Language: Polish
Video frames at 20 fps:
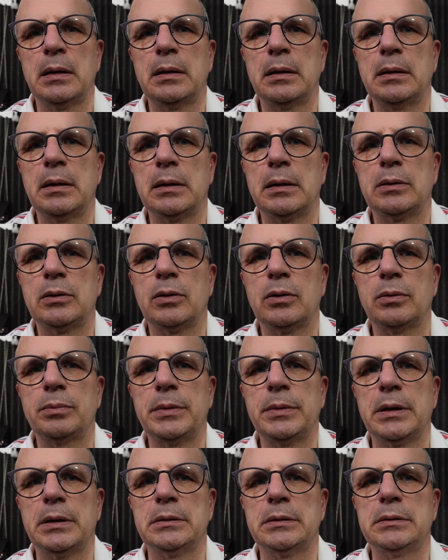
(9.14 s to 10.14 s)

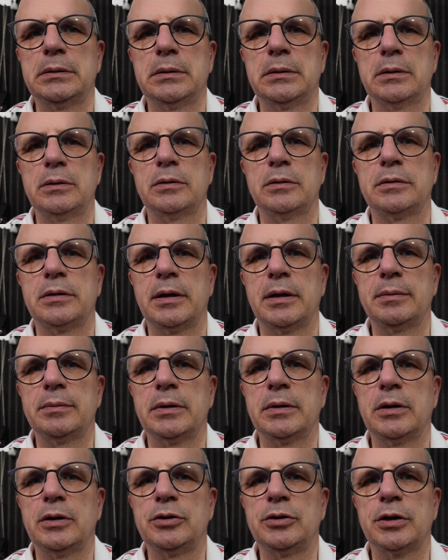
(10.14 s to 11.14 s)
Natomiast dostałem
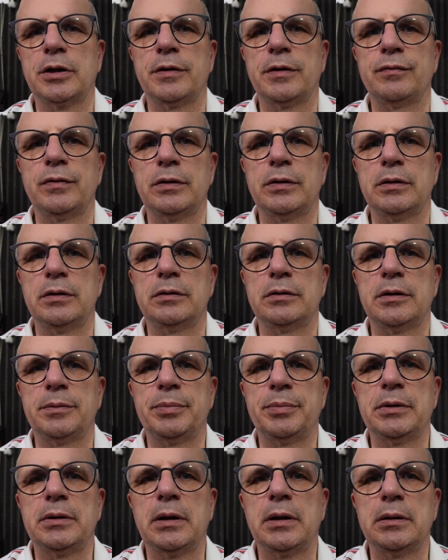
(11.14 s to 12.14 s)
takie ciekawe
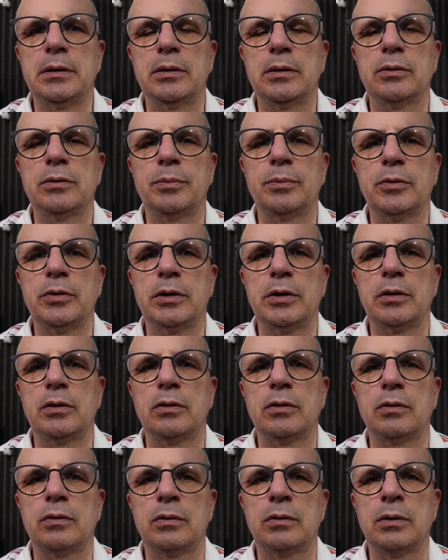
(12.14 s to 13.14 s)
zapytanie od
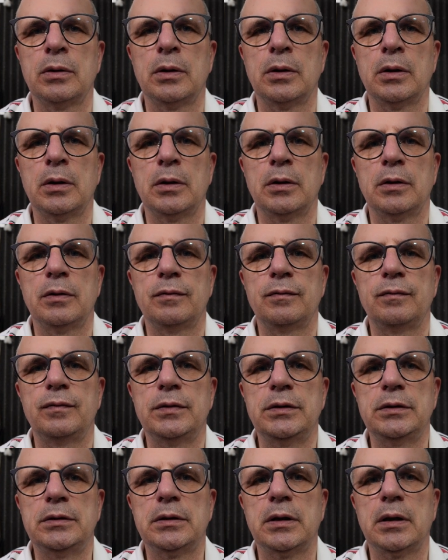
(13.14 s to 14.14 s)
mojego
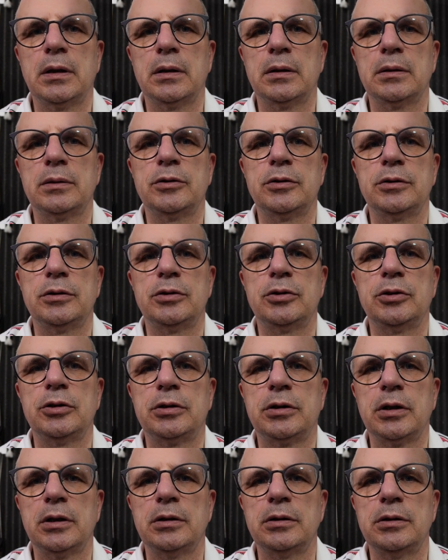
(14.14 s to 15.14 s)
widza, czy
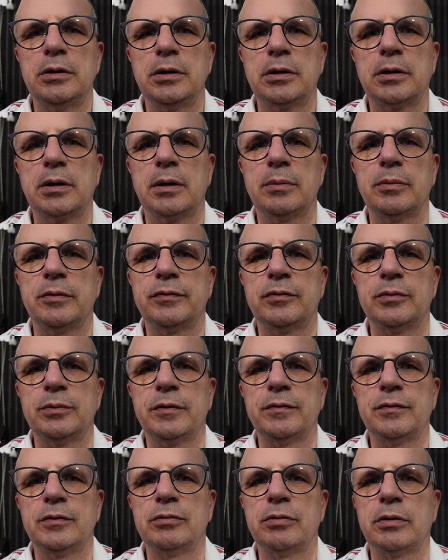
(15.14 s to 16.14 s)
czytelnika, bo w
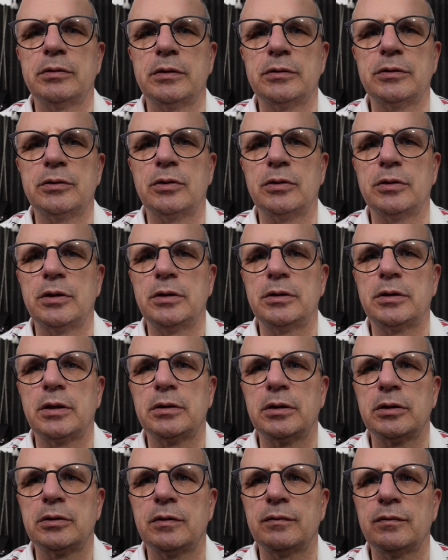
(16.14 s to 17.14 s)
sumie wysłał na stronę
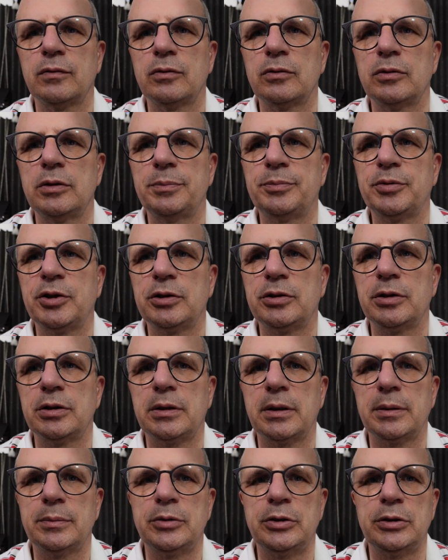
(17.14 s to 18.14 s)
internetową i
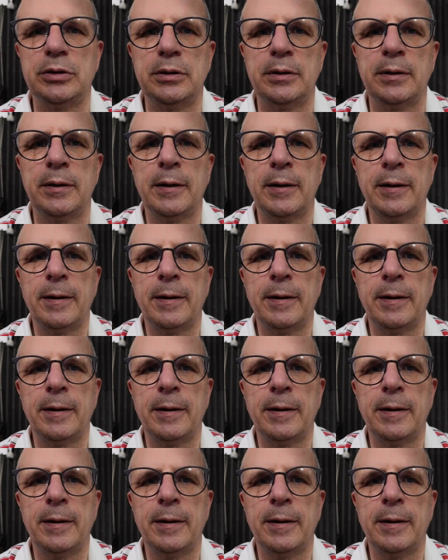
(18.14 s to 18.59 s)
przeczytam Ci